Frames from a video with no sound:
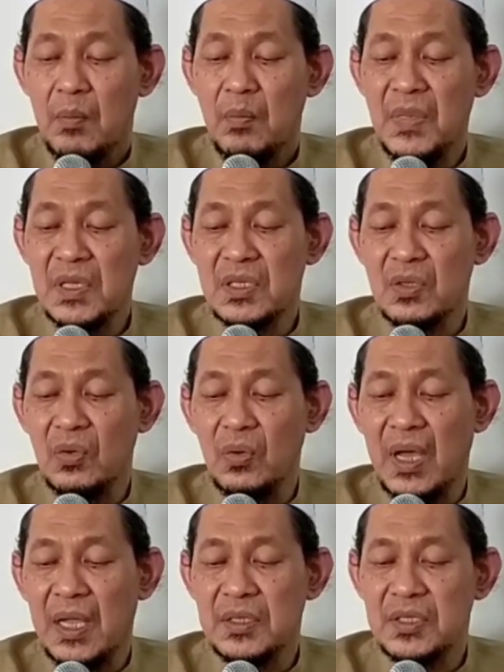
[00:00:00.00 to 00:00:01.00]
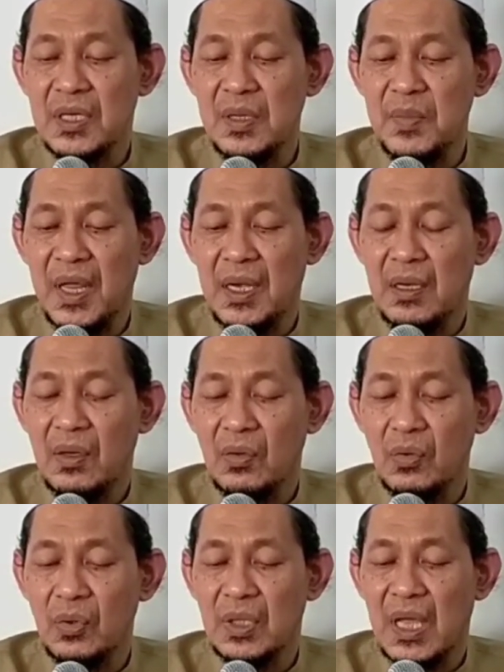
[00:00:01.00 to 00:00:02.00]
mislu ajriman
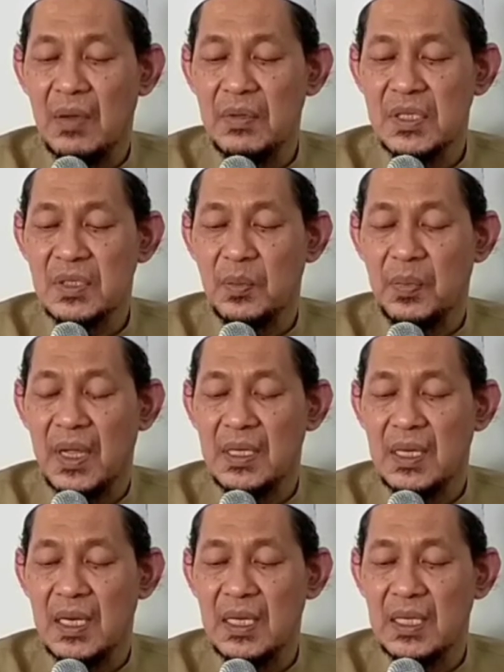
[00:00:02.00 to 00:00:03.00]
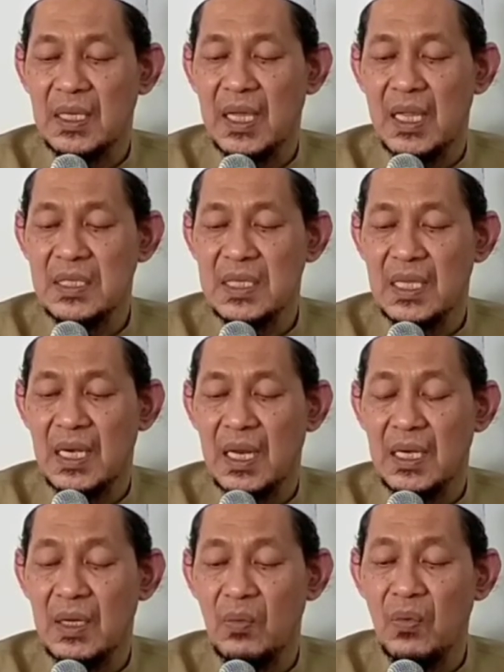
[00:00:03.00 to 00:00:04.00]
utawi sepadane
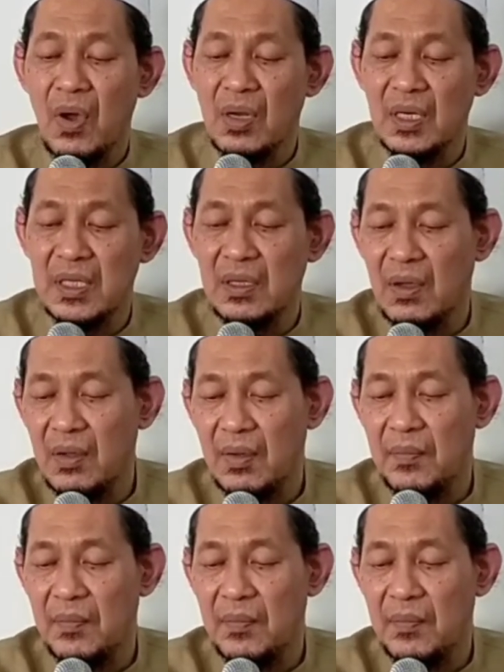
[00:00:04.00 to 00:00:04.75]
ganjarane wong liya